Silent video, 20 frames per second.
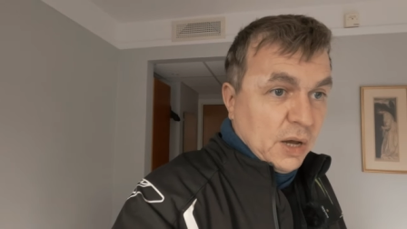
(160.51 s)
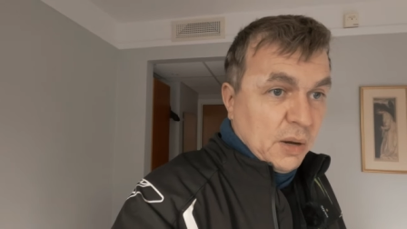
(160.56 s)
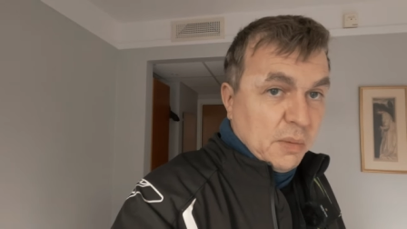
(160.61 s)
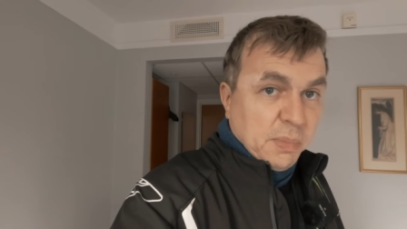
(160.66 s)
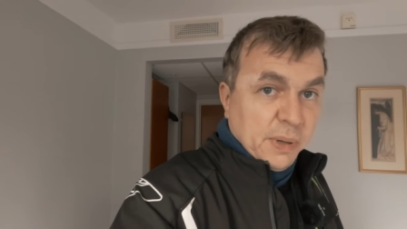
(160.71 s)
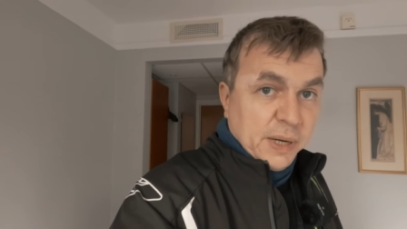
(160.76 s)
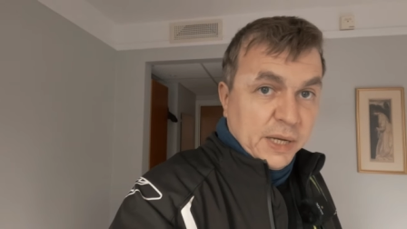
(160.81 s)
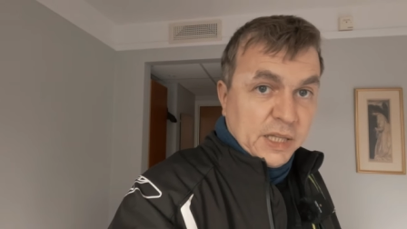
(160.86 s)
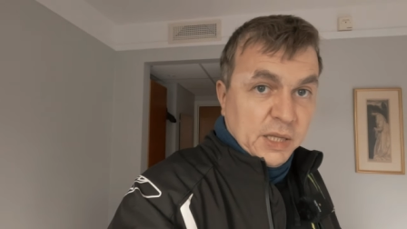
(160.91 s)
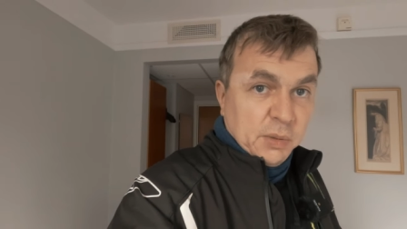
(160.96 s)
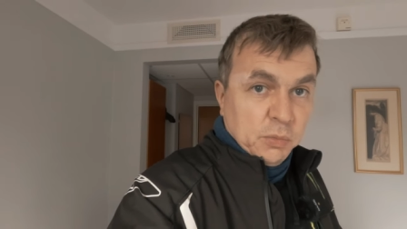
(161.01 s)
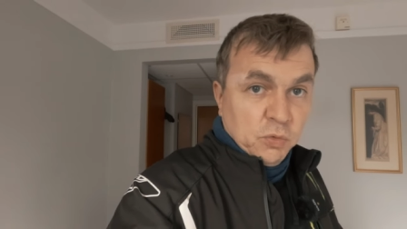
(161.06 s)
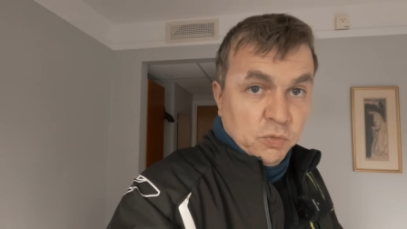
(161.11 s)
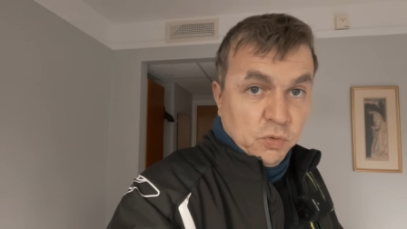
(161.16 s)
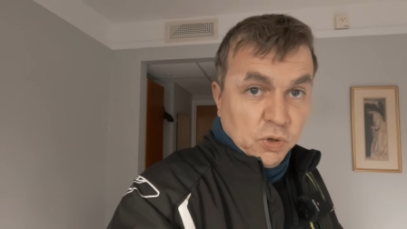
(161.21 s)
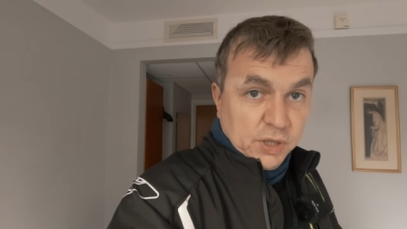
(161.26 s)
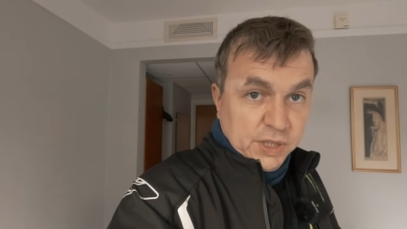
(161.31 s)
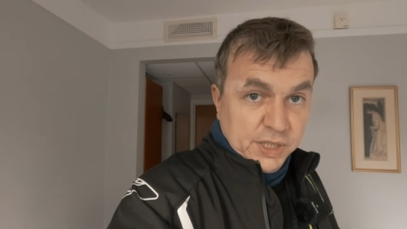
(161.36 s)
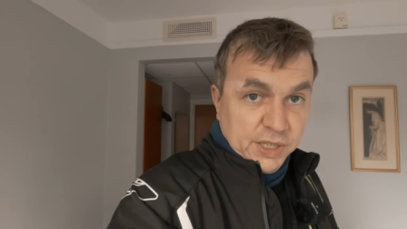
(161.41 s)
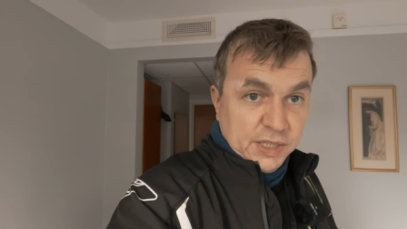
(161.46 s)
Поэтому
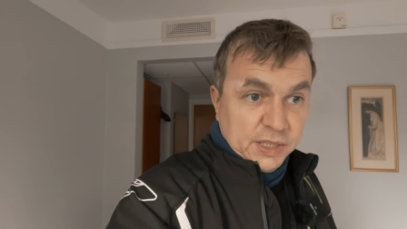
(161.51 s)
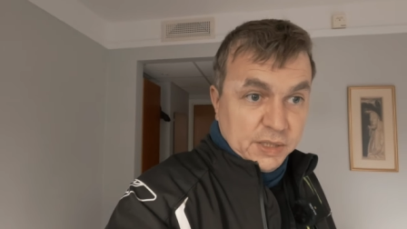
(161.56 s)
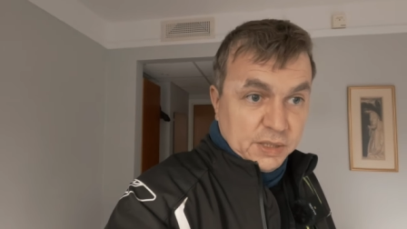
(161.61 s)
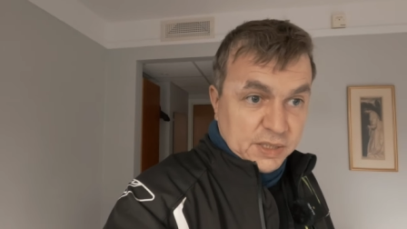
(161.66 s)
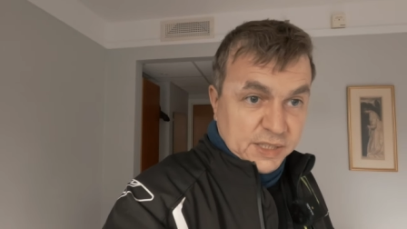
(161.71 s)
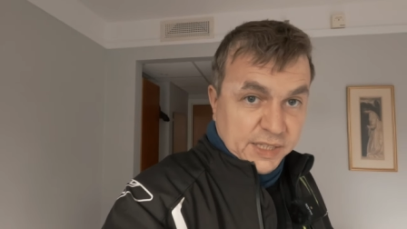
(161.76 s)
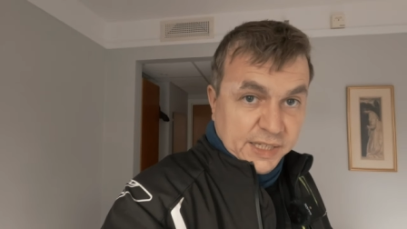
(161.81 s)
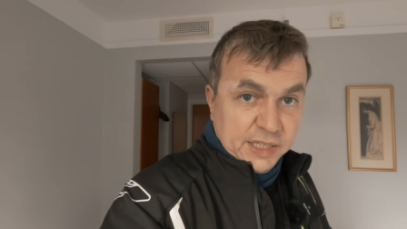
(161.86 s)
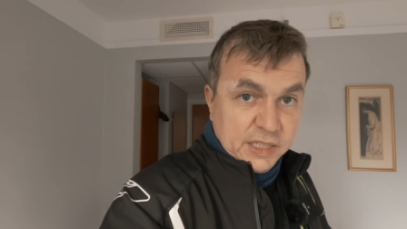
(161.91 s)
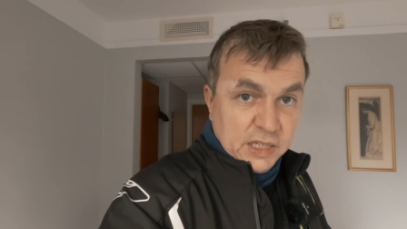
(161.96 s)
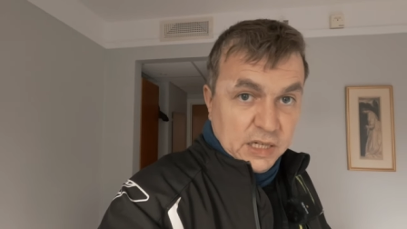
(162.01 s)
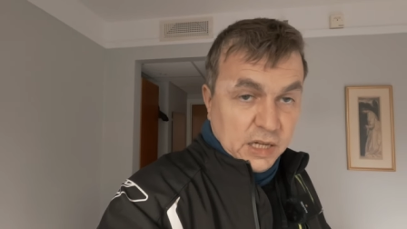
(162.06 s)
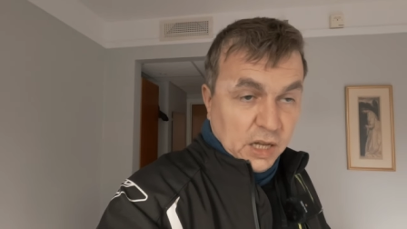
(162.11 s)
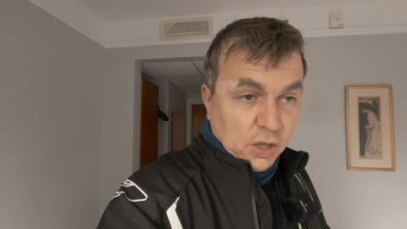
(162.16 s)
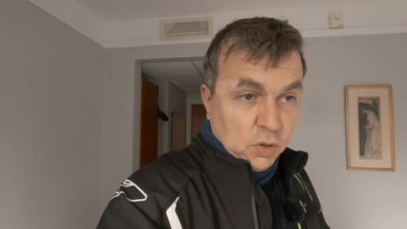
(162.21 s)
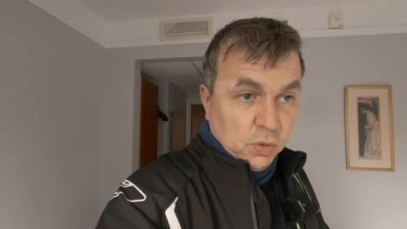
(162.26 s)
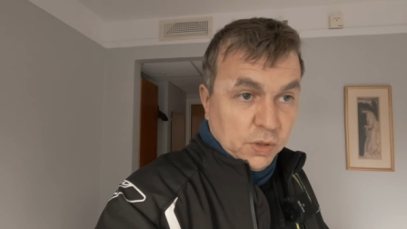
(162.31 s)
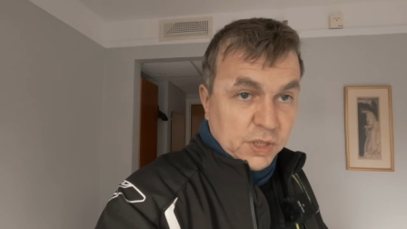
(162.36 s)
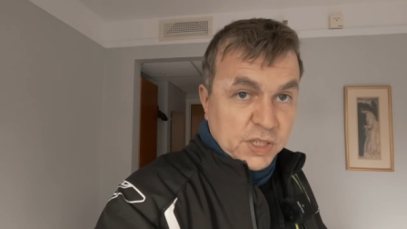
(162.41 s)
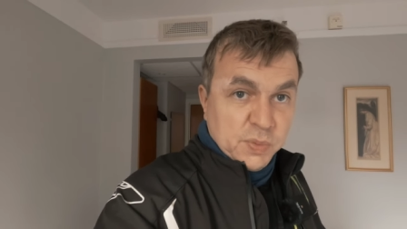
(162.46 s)
вот ты, зритель,
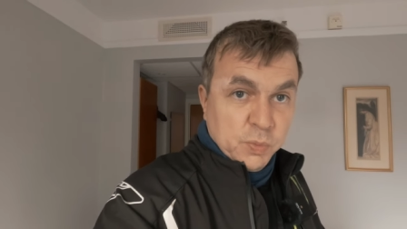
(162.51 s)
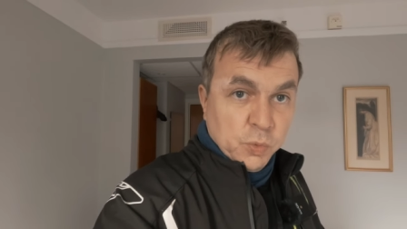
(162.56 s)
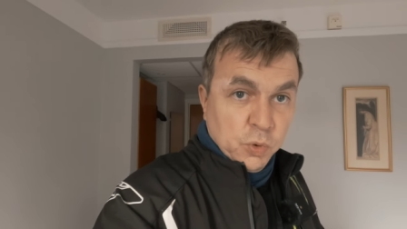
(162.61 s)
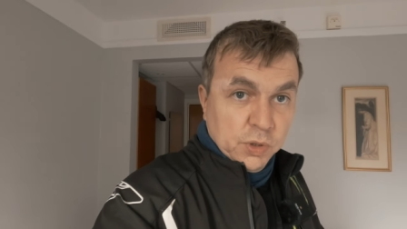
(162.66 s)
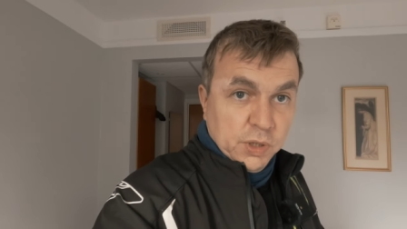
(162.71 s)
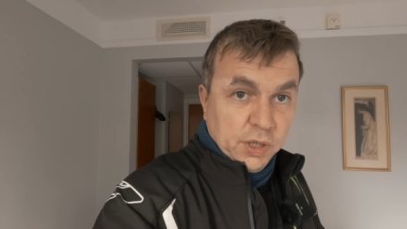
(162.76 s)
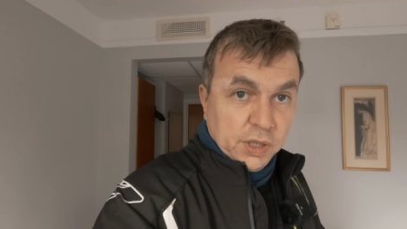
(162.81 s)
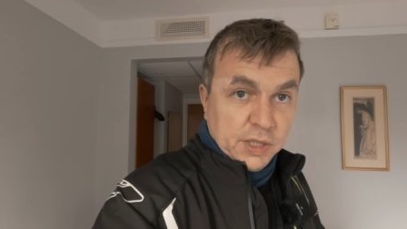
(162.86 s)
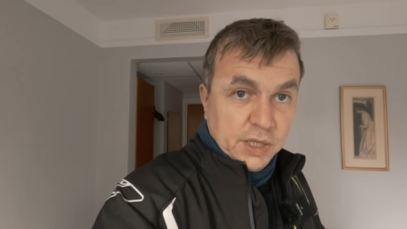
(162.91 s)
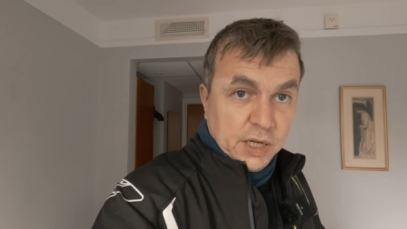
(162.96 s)
который смотрит